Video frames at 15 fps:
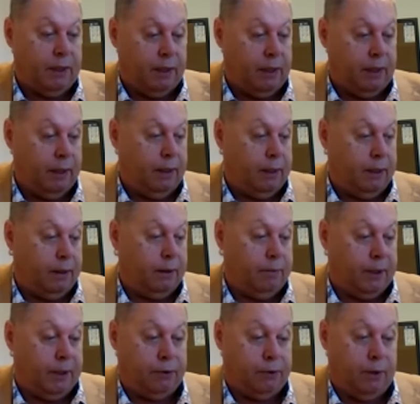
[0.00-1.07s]
Et euh,
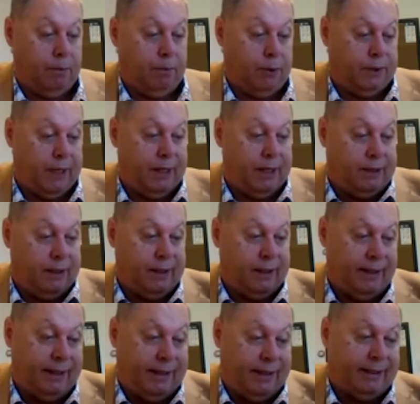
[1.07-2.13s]
bien sûr, le montant
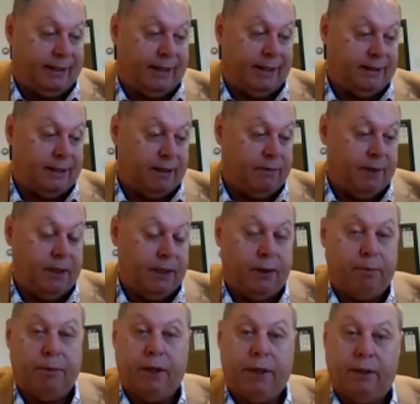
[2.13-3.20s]
est, très
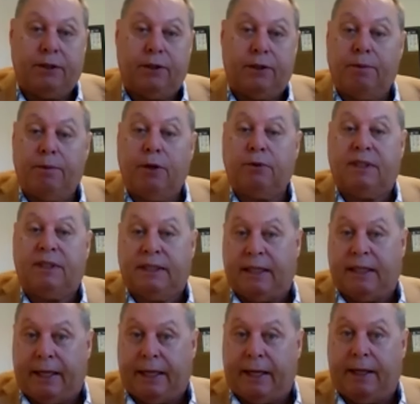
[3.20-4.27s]
élevé, c'est 1
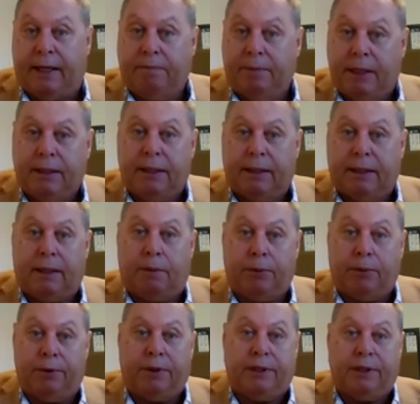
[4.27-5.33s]
640 000 qui est
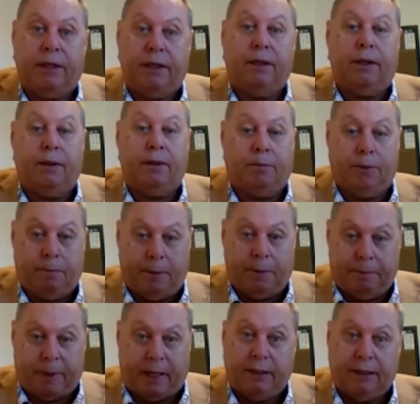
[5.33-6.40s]
emprunté pour
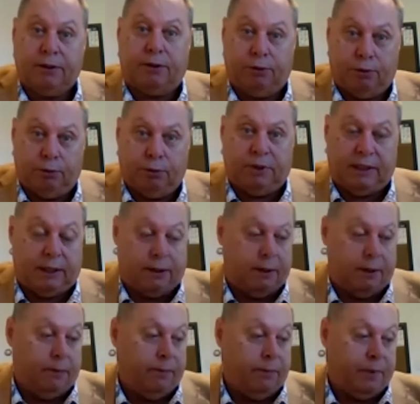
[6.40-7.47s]
préparer ce dossier-là.